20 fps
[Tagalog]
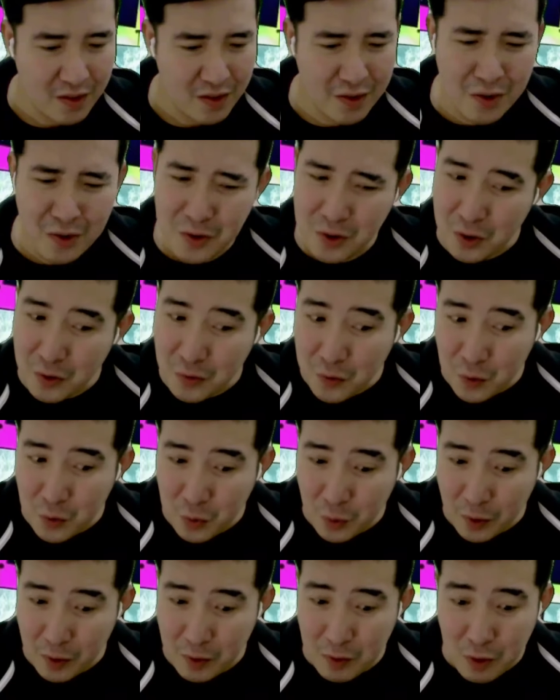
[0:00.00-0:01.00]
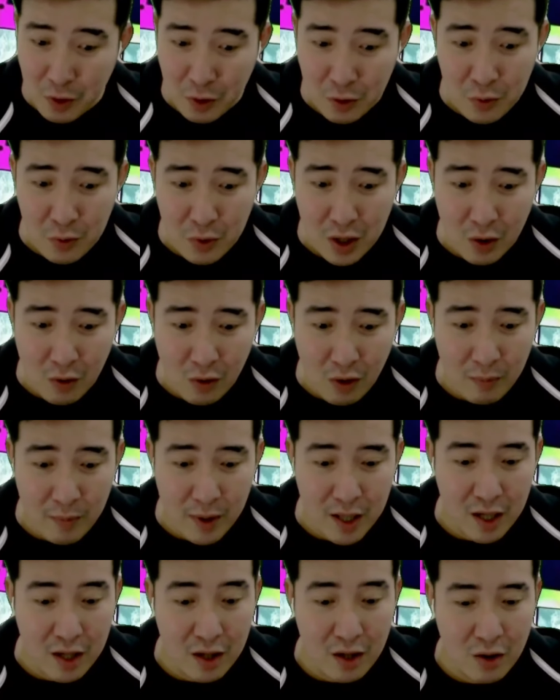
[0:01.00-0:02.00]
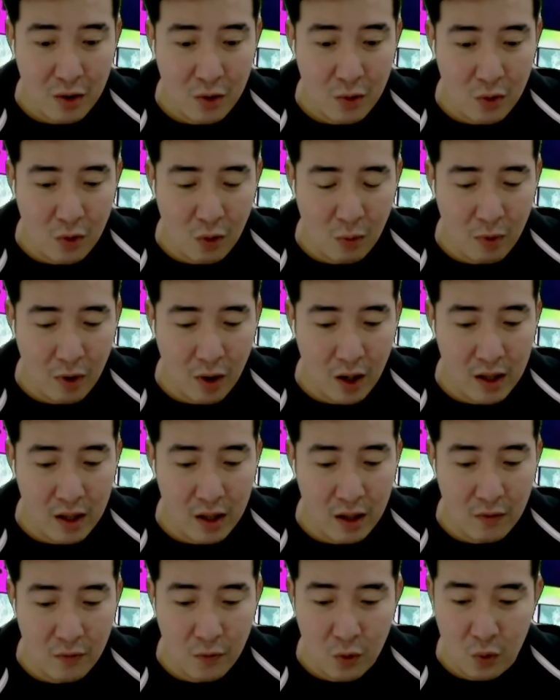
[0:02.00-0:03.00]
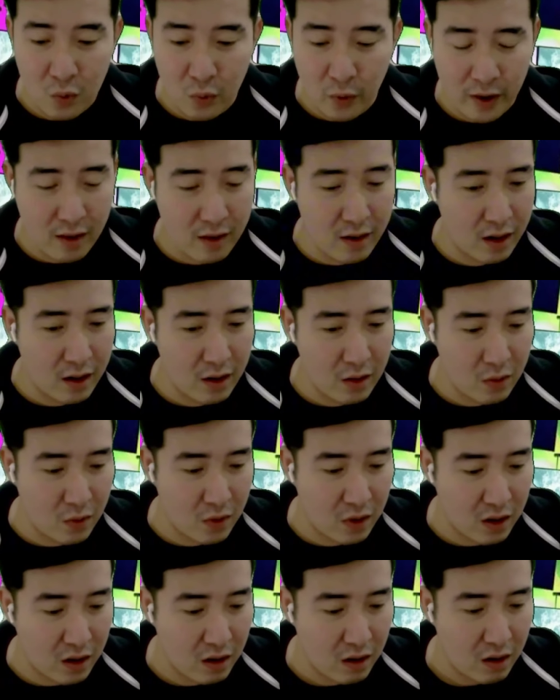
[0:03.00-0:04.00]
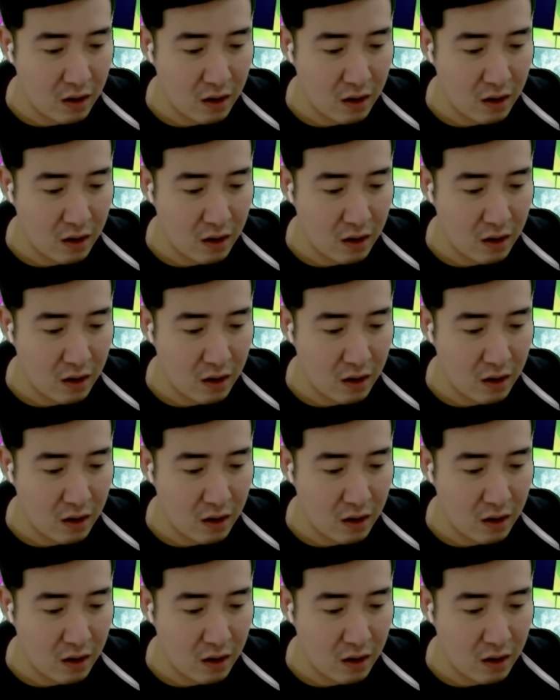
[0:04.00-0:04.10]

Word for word: Ganda ng footwork nila doon, dear. Aminin ninyo, sobrang ganda ng footwork nila doon.